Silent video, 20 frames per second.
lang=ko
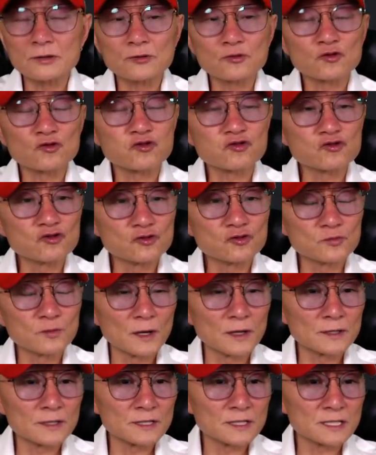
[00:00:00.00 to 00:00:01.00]
두
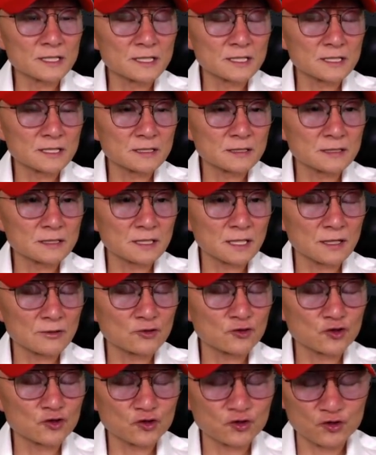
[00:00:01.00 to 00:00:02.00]

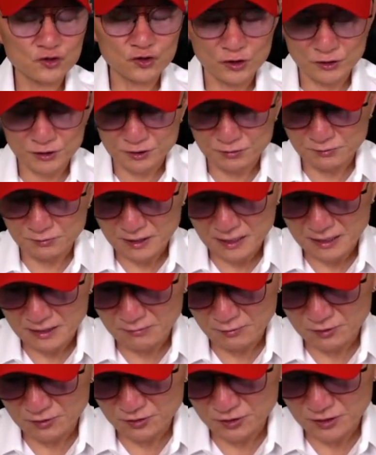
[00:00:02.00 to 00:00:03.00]
번째 주였습니다.
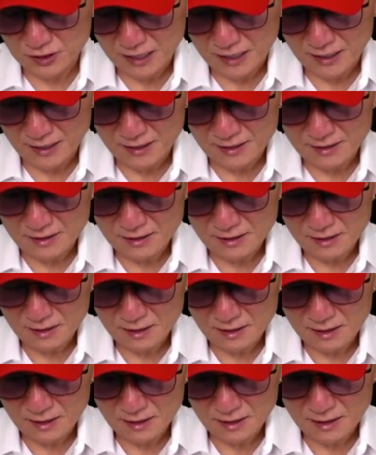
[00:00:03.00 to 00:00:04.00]
이번 주에.
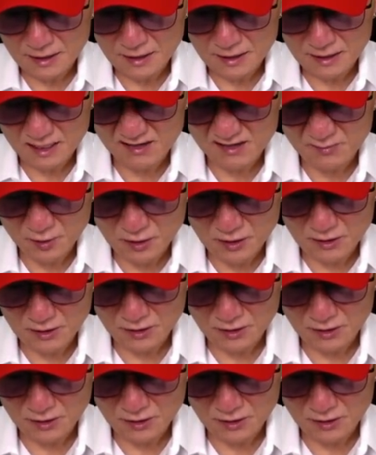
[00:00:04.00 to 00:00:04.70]
예, 금요일